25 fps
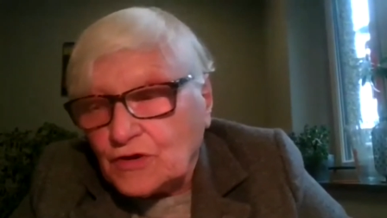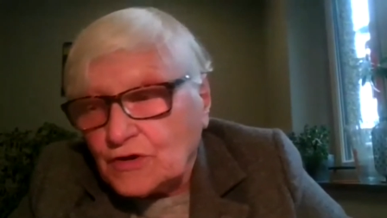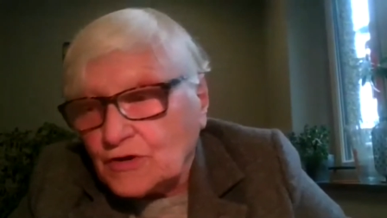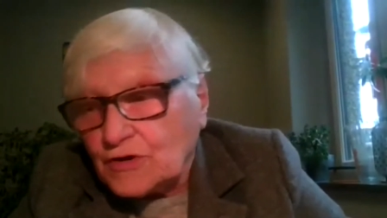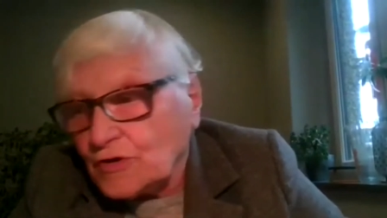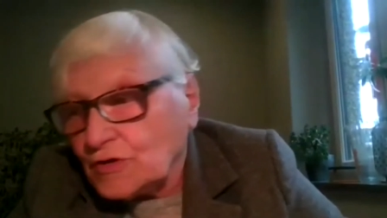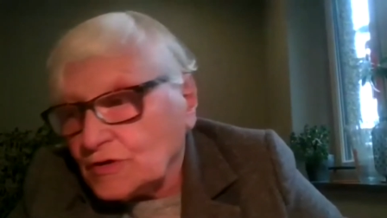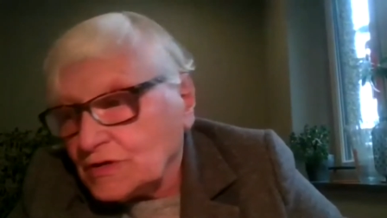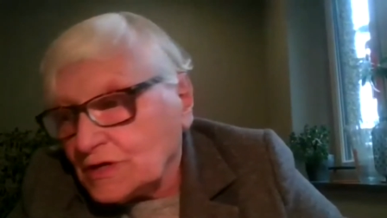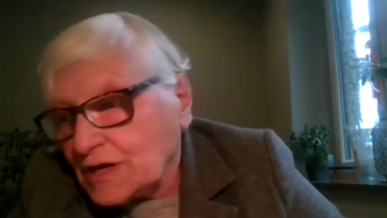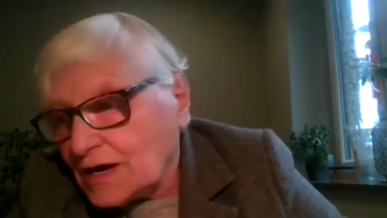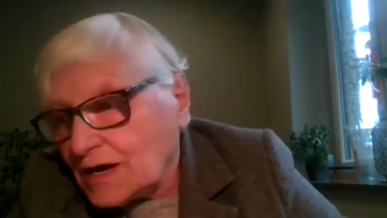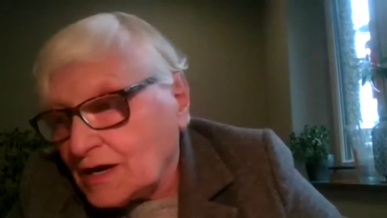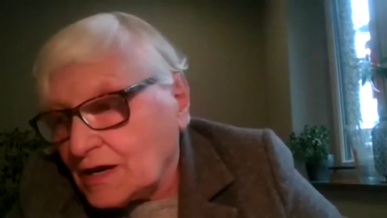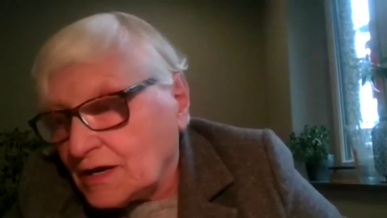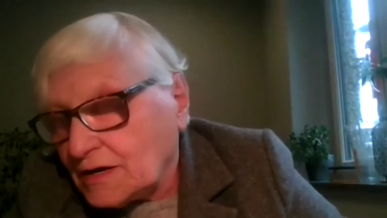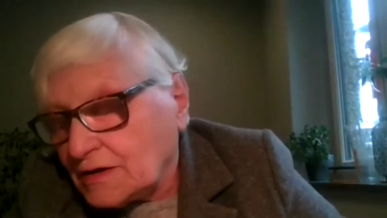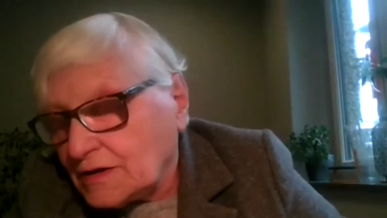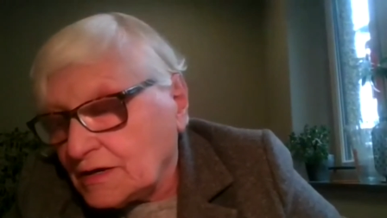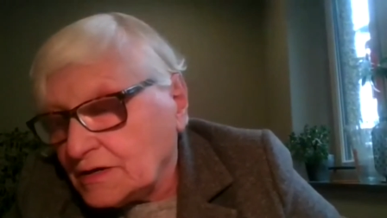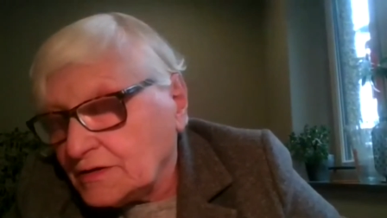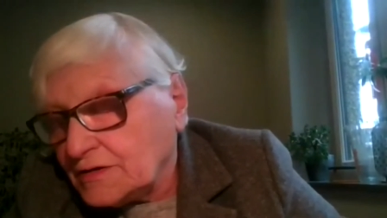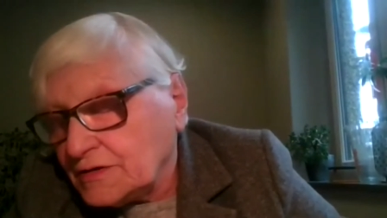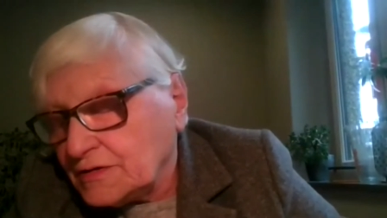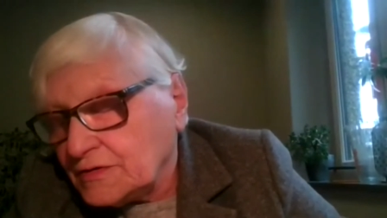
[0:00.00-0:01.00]
mówił
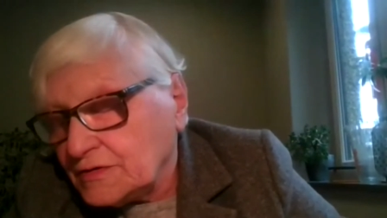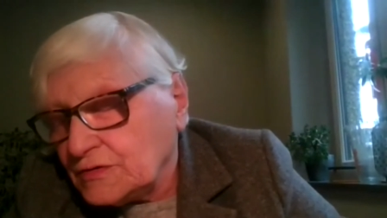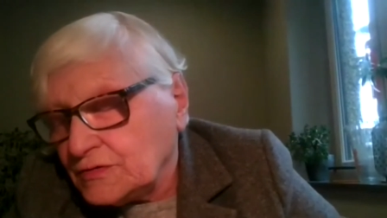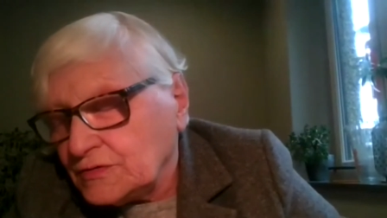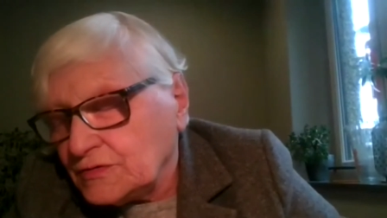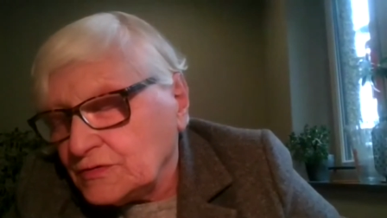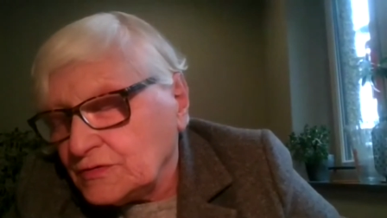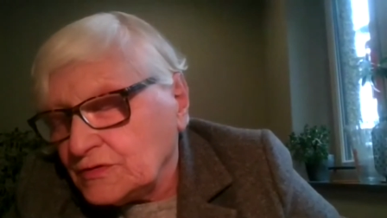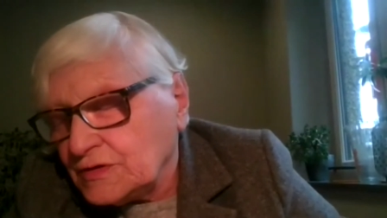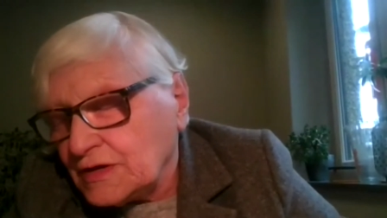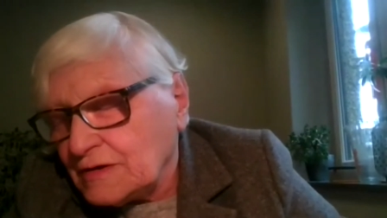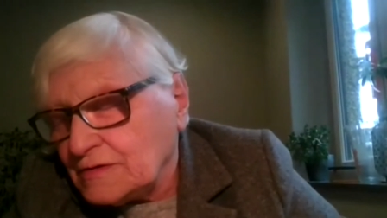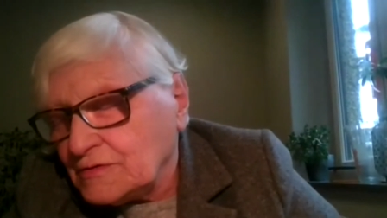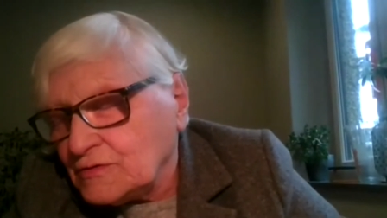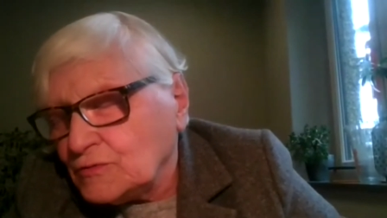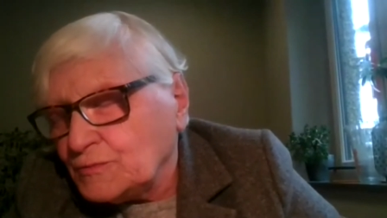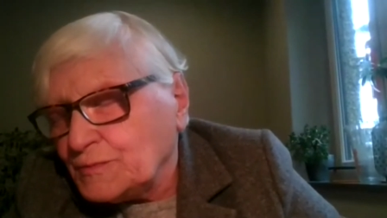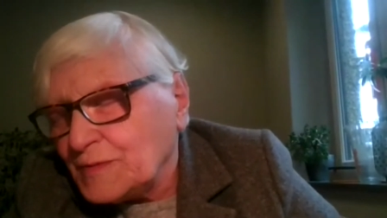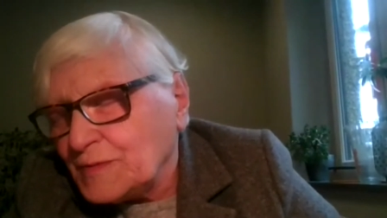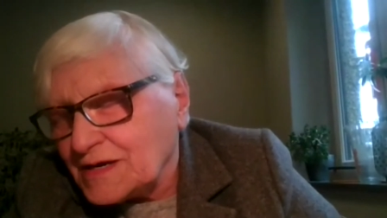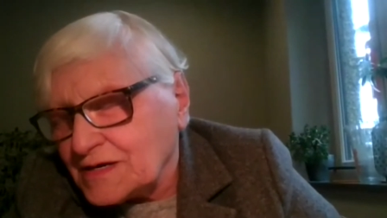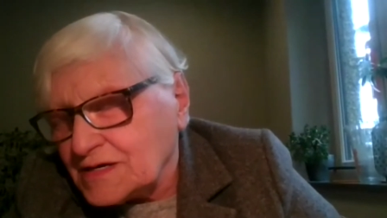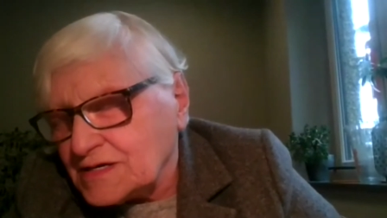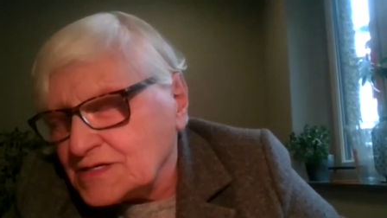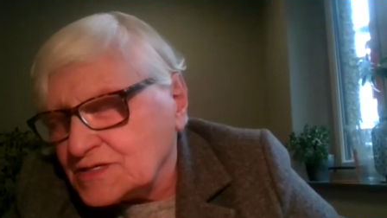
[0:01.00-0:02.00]
o tym w
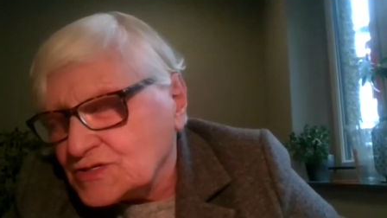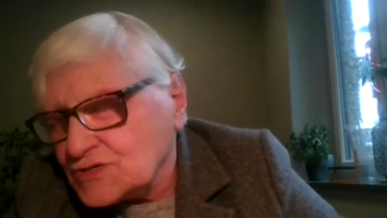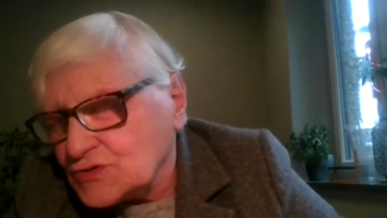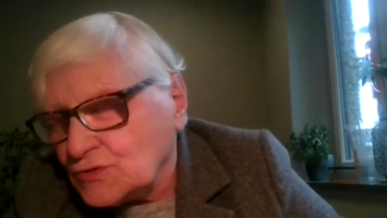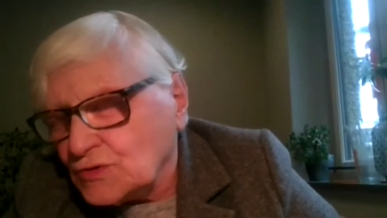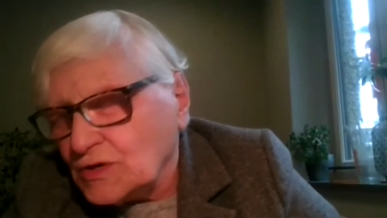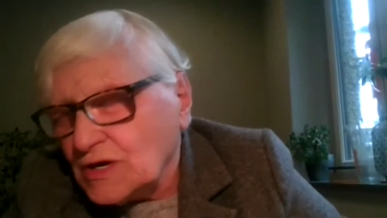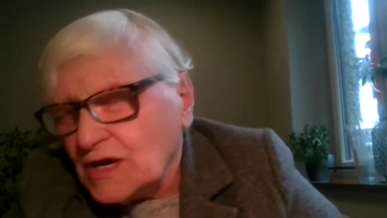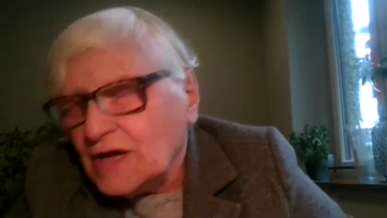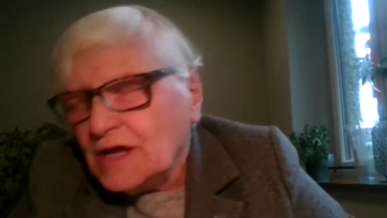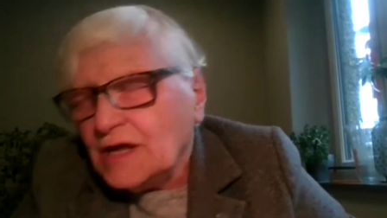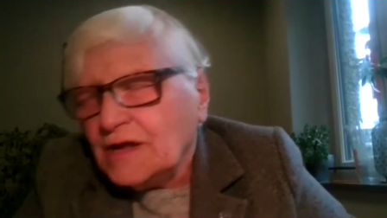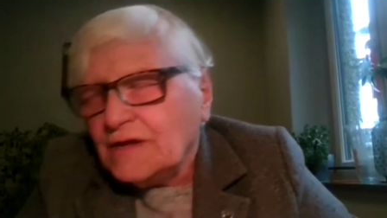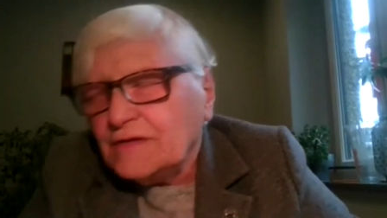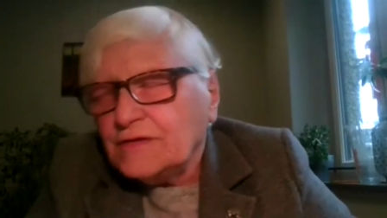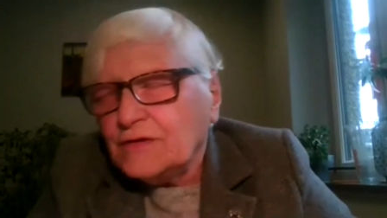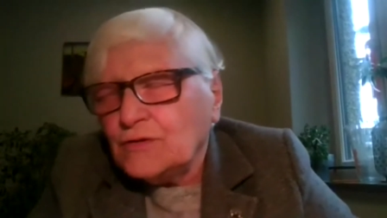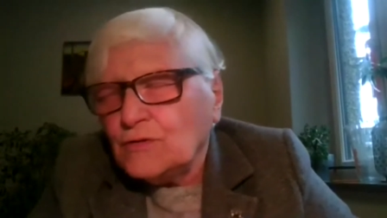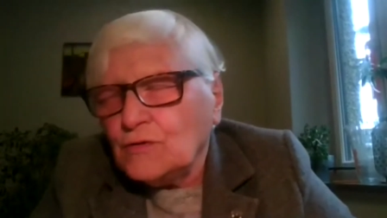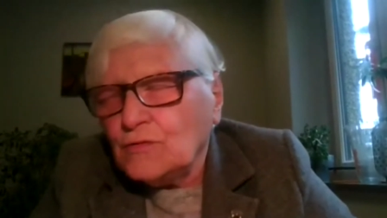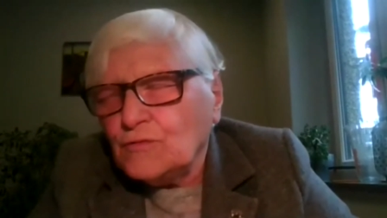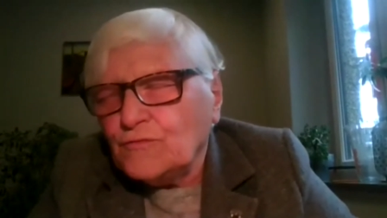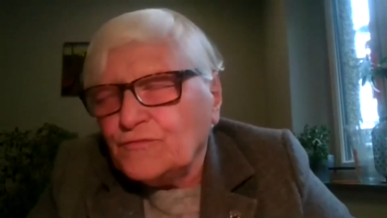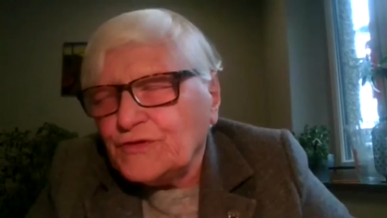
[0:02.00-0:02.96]
prelekcjach paryskich. Y,